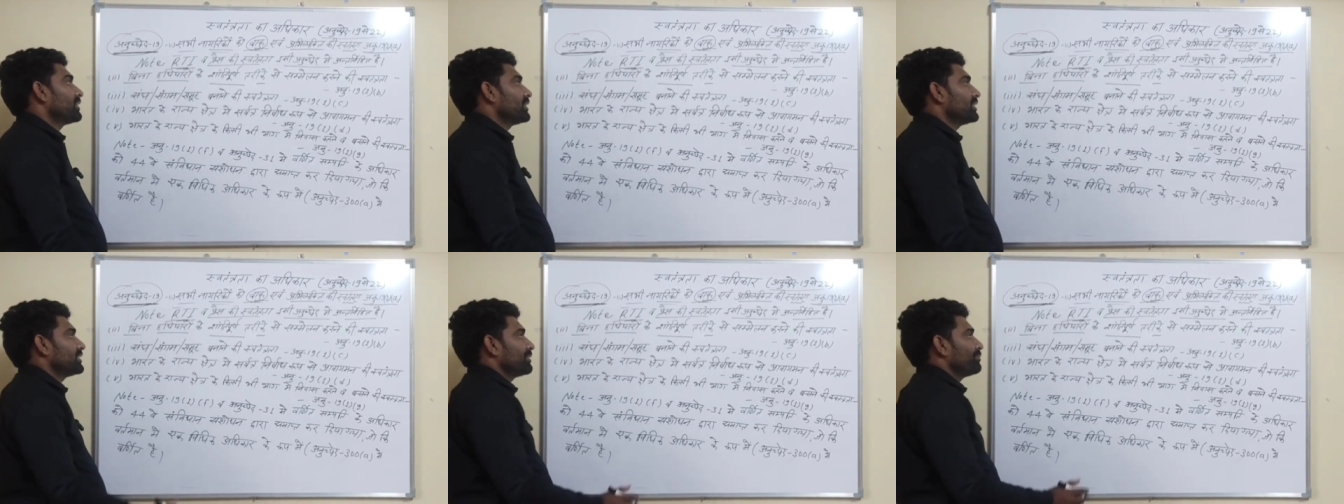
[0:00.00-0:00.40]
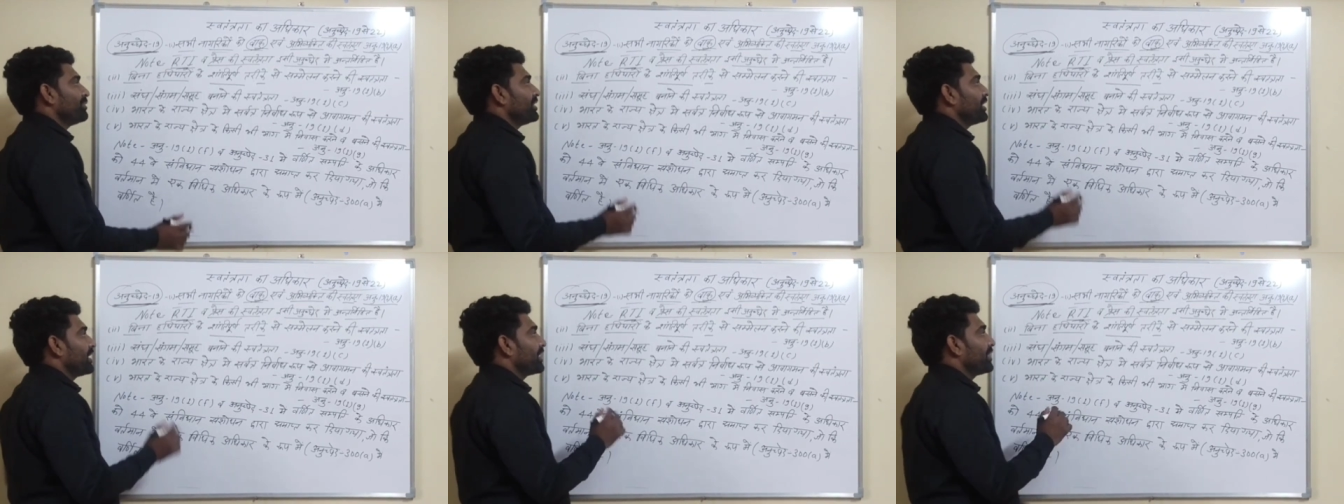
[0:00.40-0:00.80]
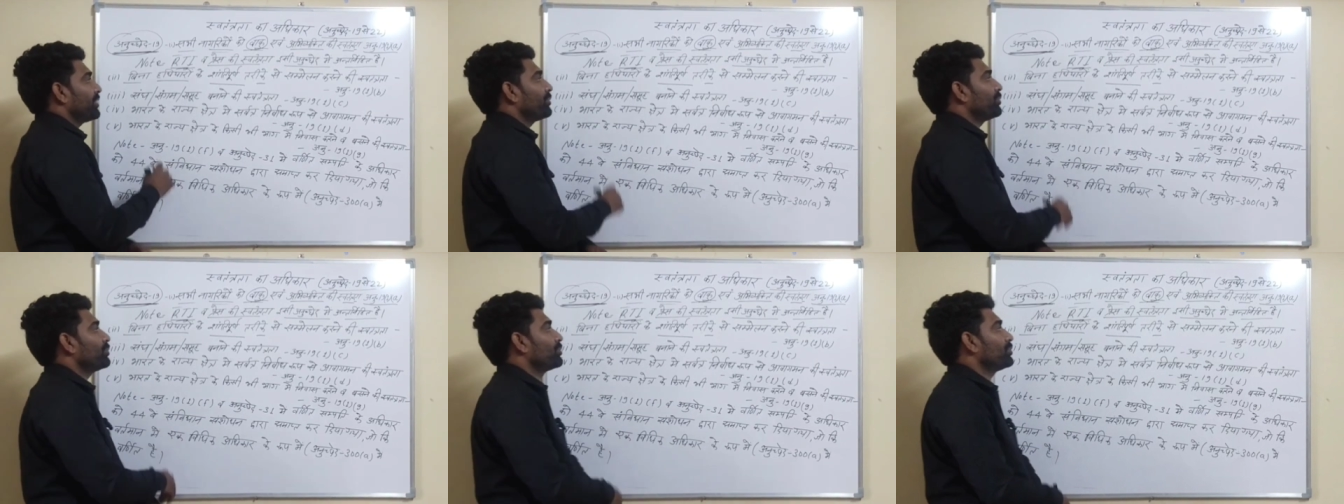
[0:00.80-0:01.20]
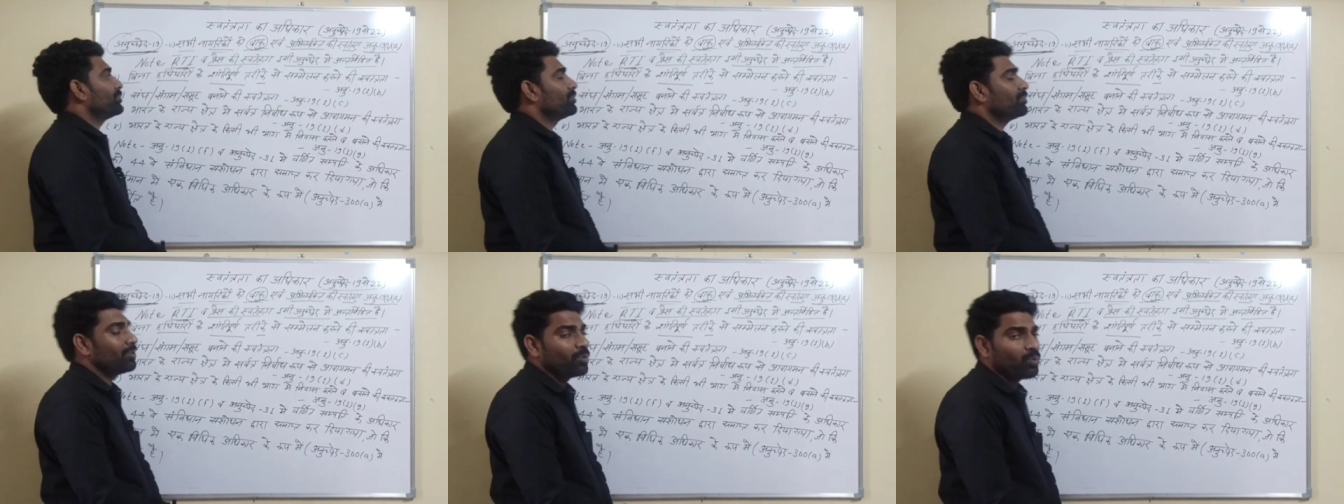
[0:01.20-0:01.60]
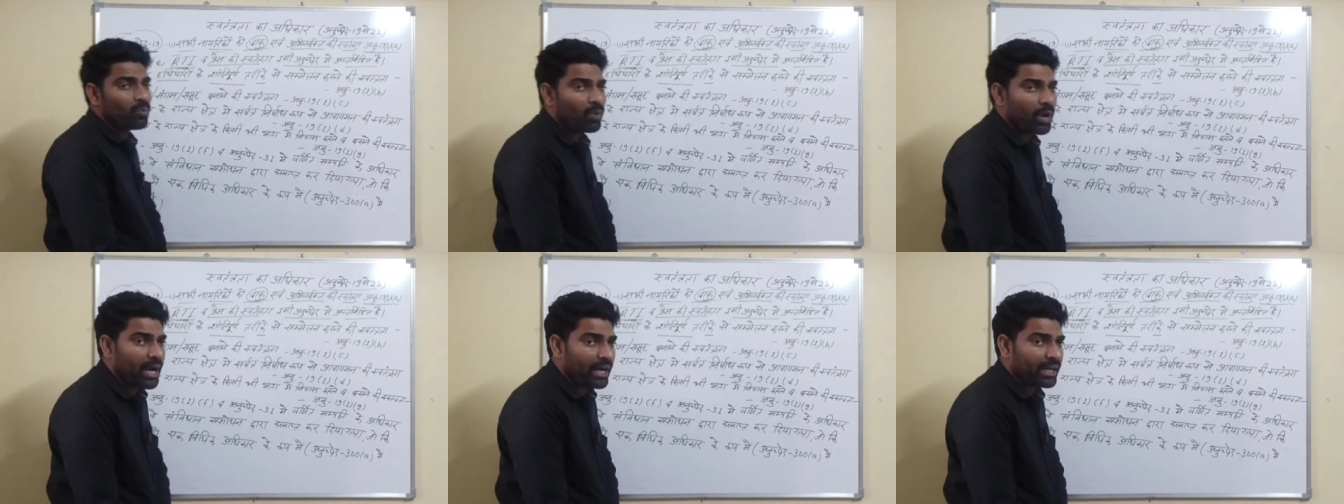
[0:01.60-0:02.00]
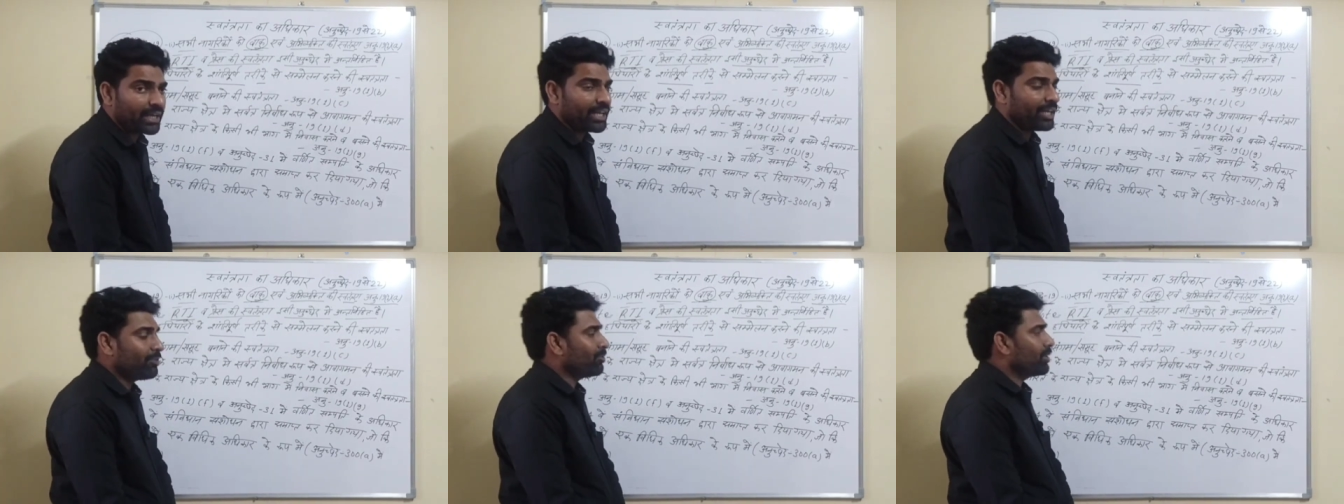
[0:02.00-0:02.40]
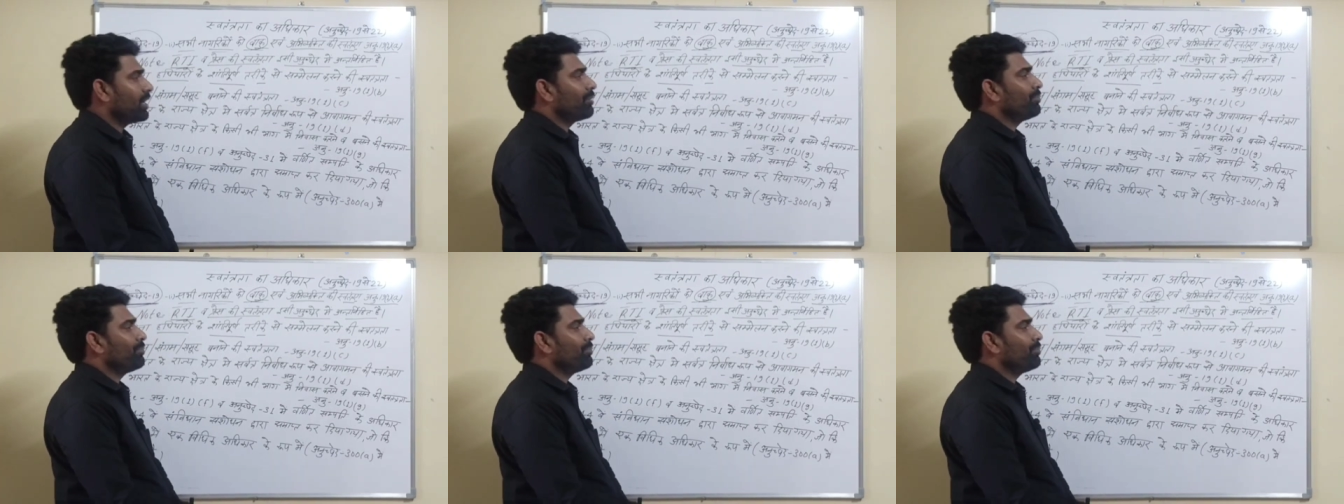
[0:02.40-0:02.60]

कि सभी नागरिकों को वाक एवं